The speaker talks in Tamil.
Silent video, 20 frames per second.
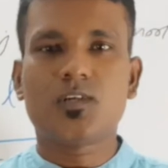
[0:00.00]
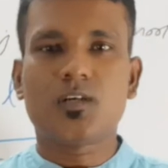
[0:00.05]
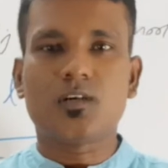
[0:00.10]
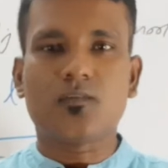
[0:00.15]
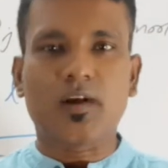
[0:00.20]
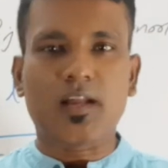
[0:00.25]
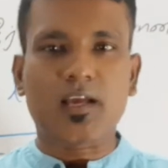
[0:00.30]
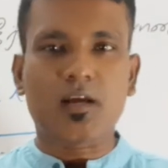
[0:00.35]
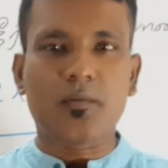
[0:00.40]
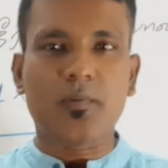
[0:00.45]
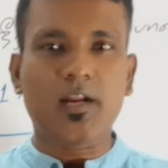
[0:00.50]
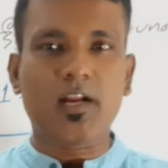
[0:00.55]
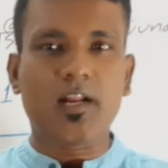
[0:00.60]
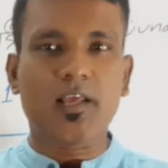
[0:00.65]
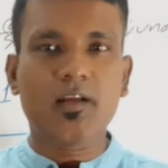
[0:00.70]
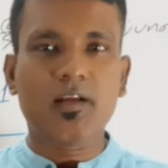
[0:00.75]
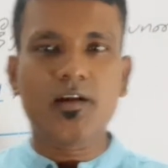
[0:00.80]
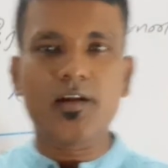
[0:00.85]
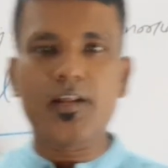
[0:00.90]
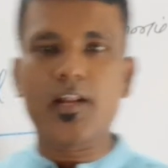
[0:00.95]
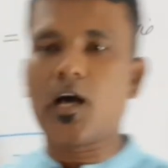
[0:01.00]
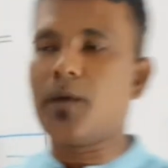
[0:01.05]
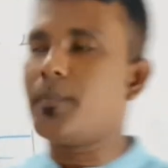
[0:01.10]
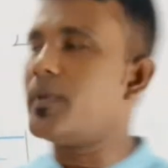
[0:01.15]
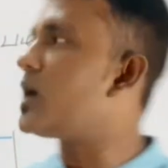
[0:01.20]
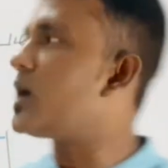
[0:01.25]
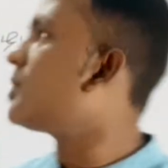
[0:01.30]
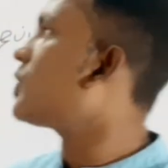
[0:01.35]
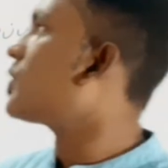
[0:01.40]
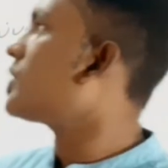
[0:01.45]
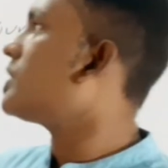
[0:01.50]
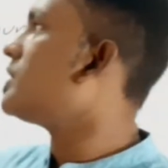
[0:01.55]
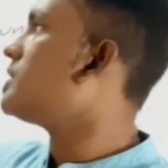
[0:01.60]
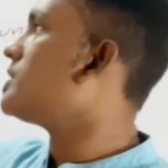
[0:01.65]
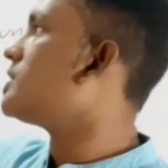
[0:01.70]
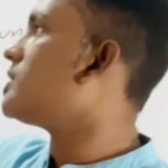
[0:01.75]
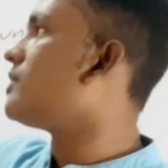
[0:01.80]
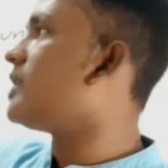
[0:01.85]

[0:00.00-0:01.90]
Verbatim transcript: வணக்கம் பிள்ளைகளே நான் பார்க்க போகிறது